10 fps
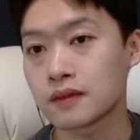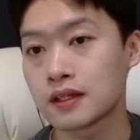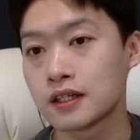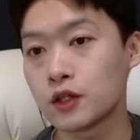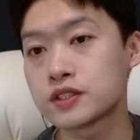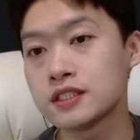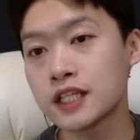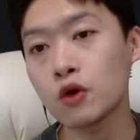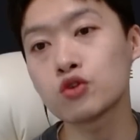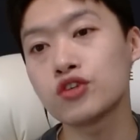그리고
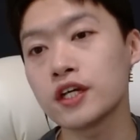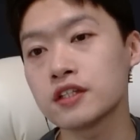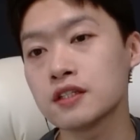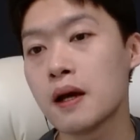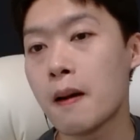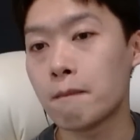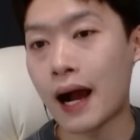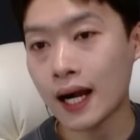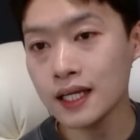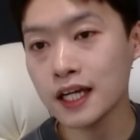진첸코 뒤에 있는
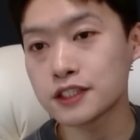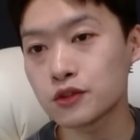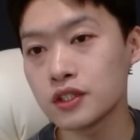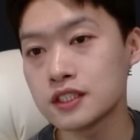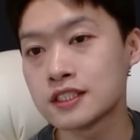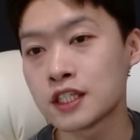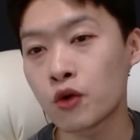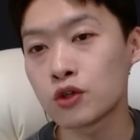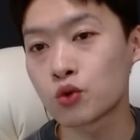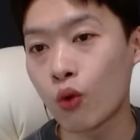마갈량이스도 이
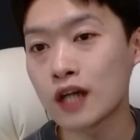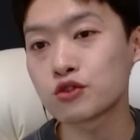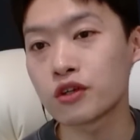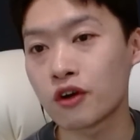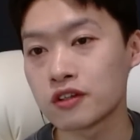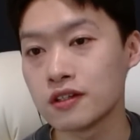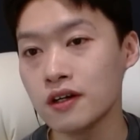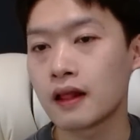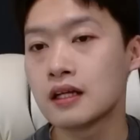진첸코를 도와주고 있거든요.